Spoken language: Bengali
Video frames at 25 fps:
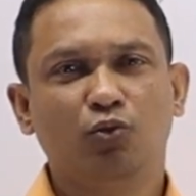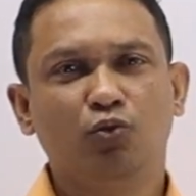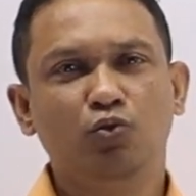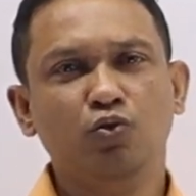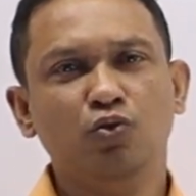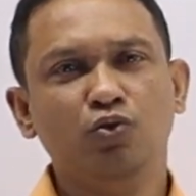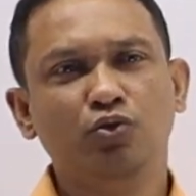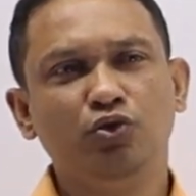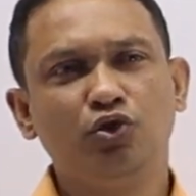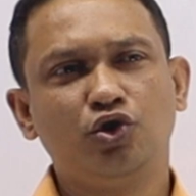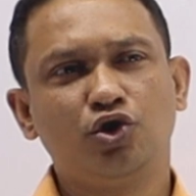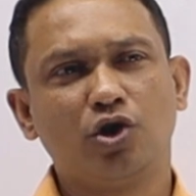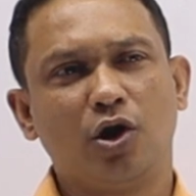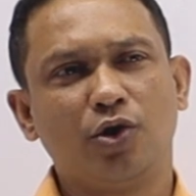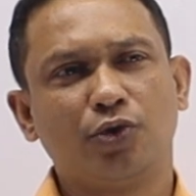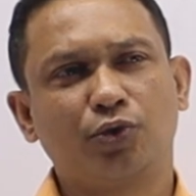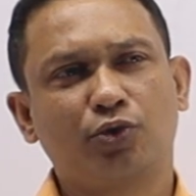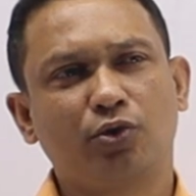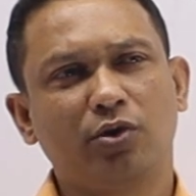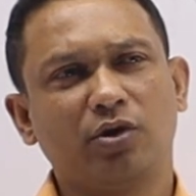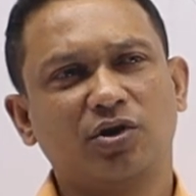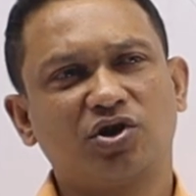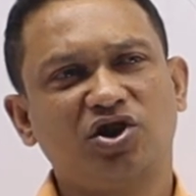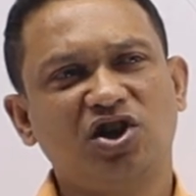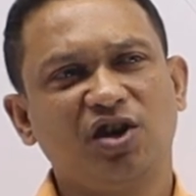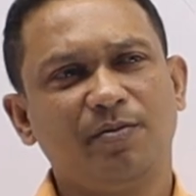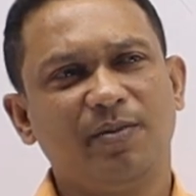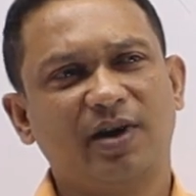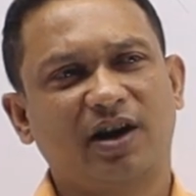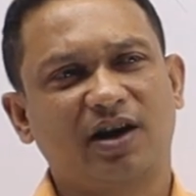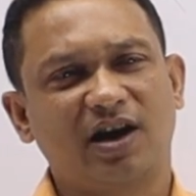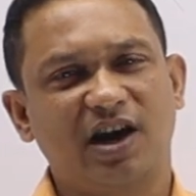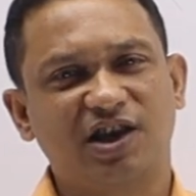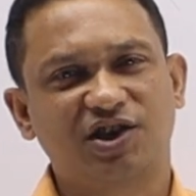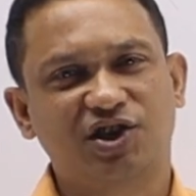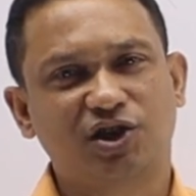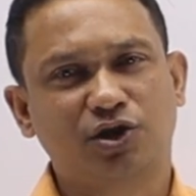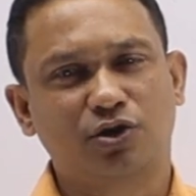কোন যন্ত্র হিসেবে
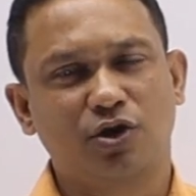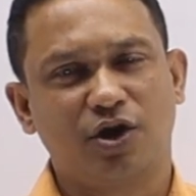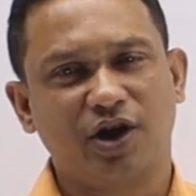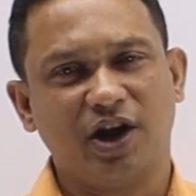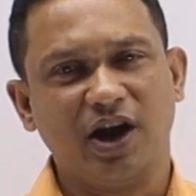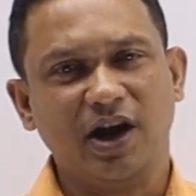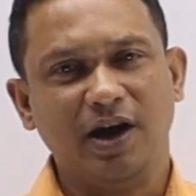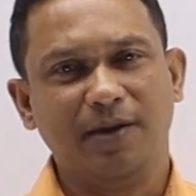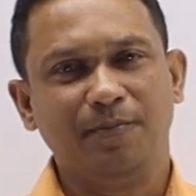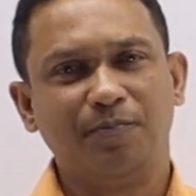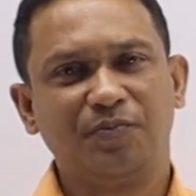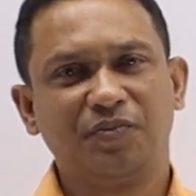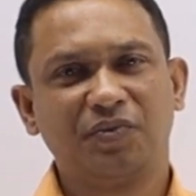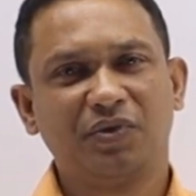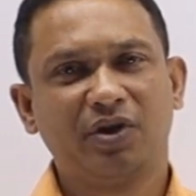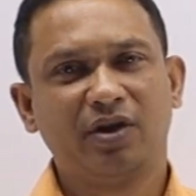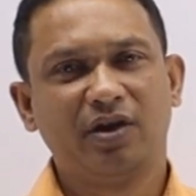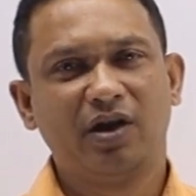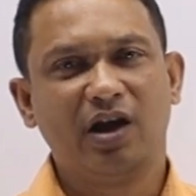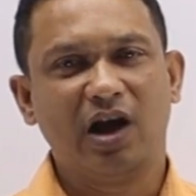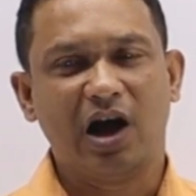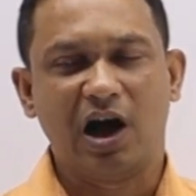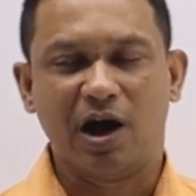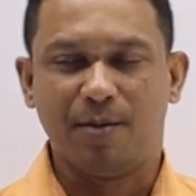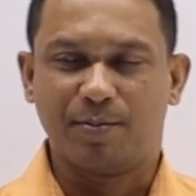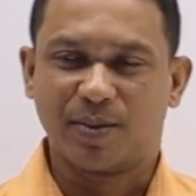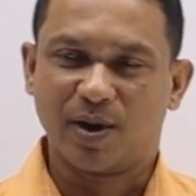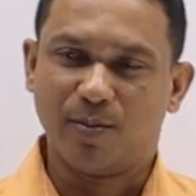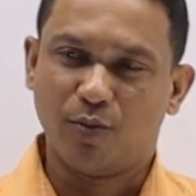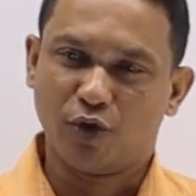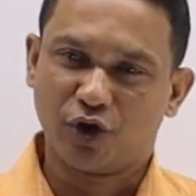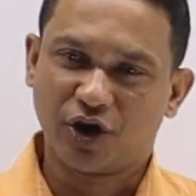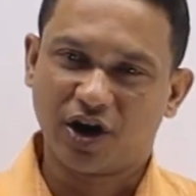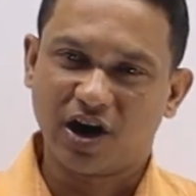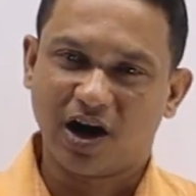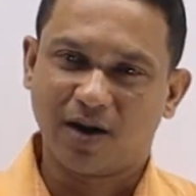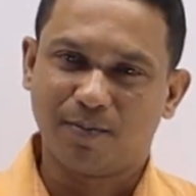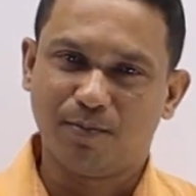কাজ করে আমরা
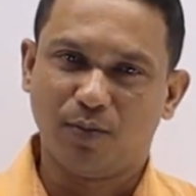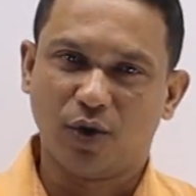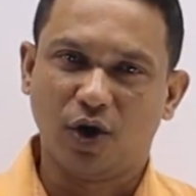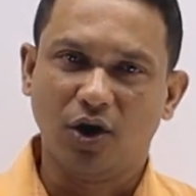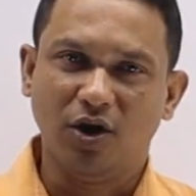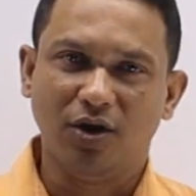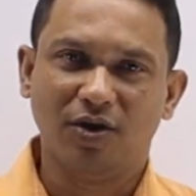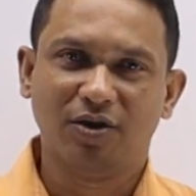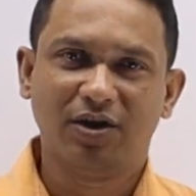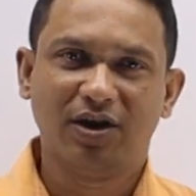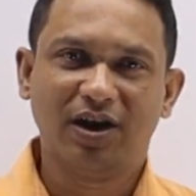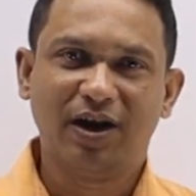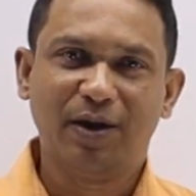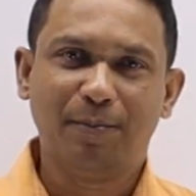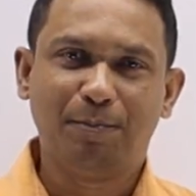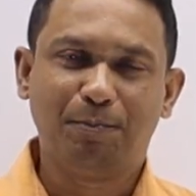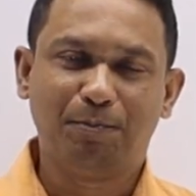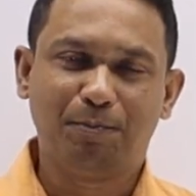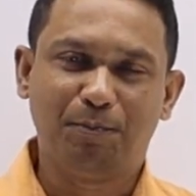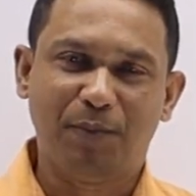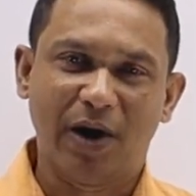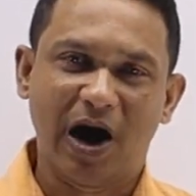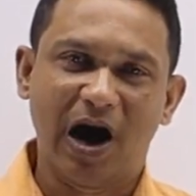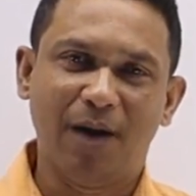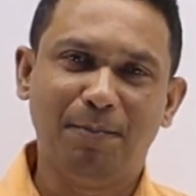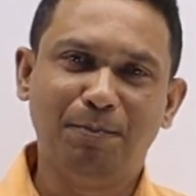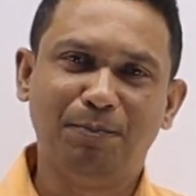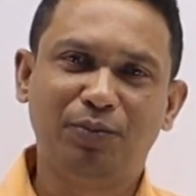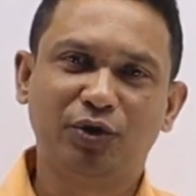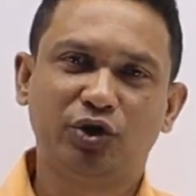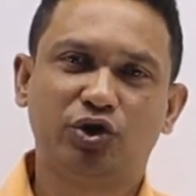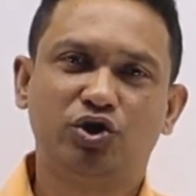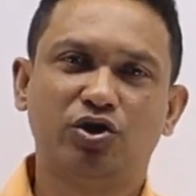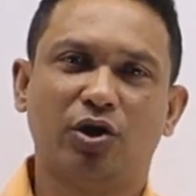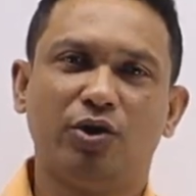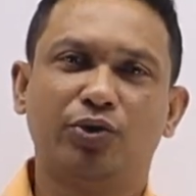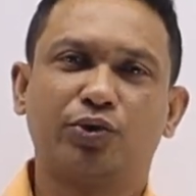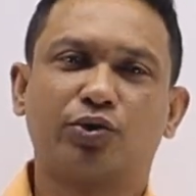মনে রাখব পাম্প
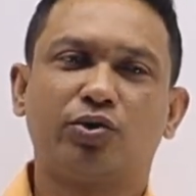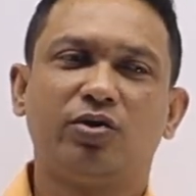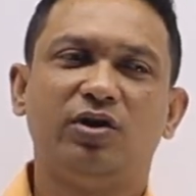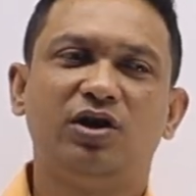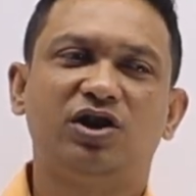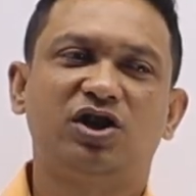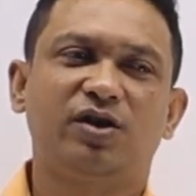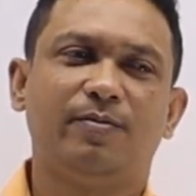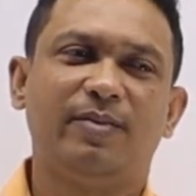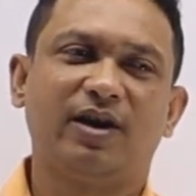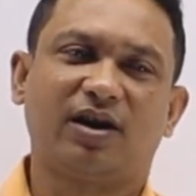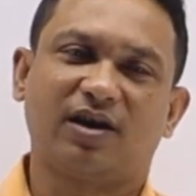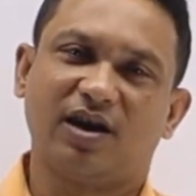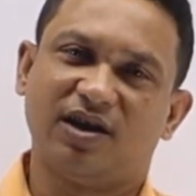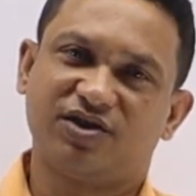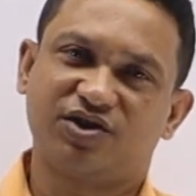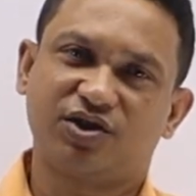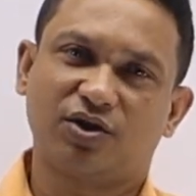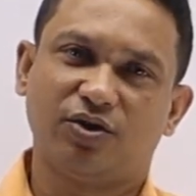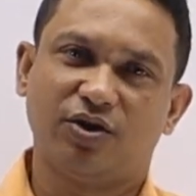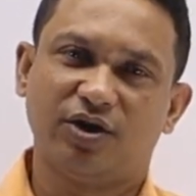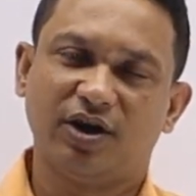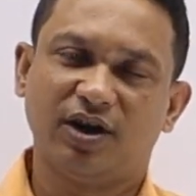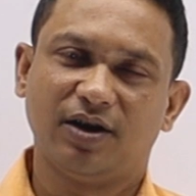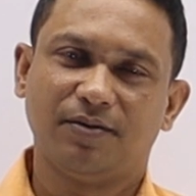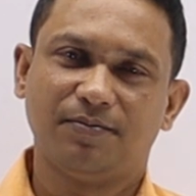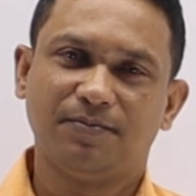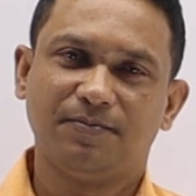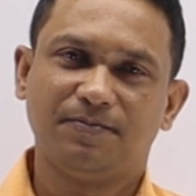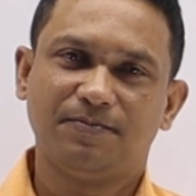যন্ত্র হিসেবে কাজ করে